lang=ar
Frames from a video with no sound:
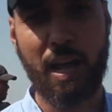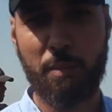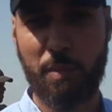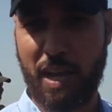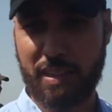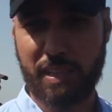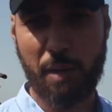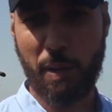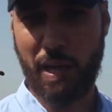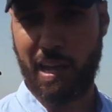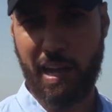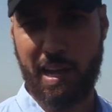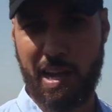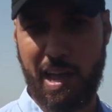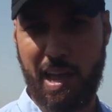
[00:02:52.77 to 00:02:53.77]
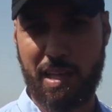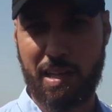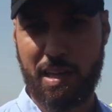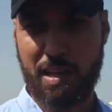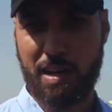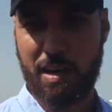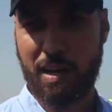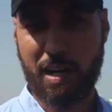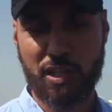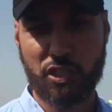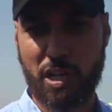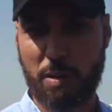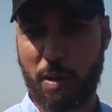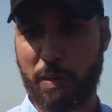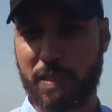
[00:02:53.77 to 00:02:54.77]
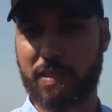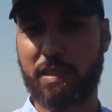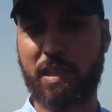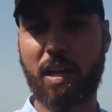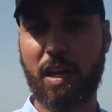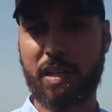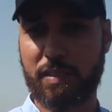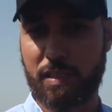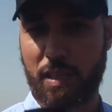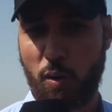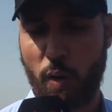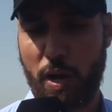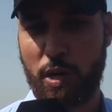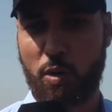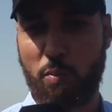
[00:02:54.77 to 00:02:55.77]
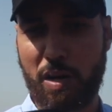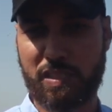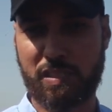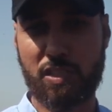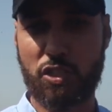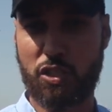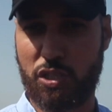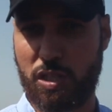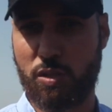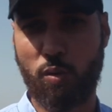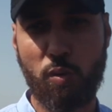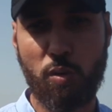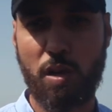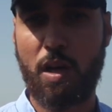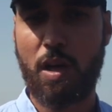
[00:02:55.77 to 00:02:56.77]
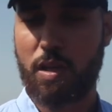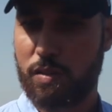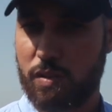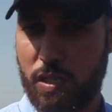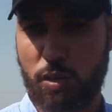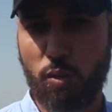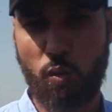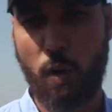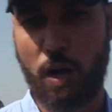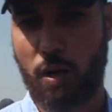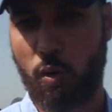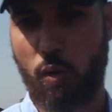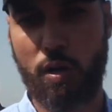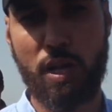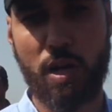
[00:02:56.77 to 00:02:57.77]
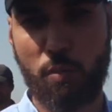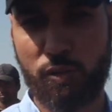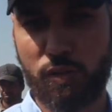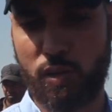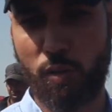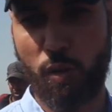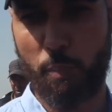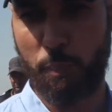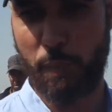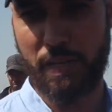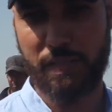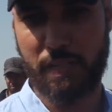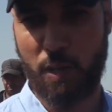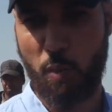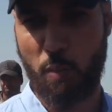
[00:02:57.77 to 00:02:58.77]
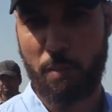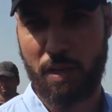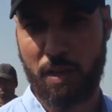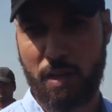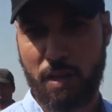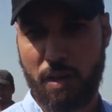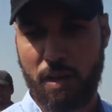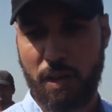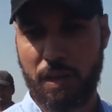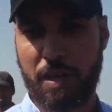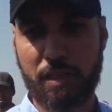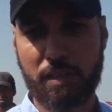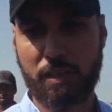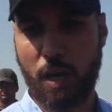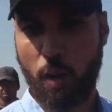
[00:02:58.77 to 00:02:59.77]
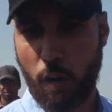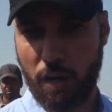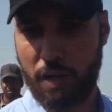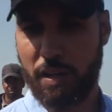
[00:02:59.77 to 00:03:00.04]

راه من اطيب خلق الله راه الشباب خصنا خصنا نوعيهم ما خصناش نزيدو نزيدو نوركو عليهم ونزيدو نبريسيهم يعني الدور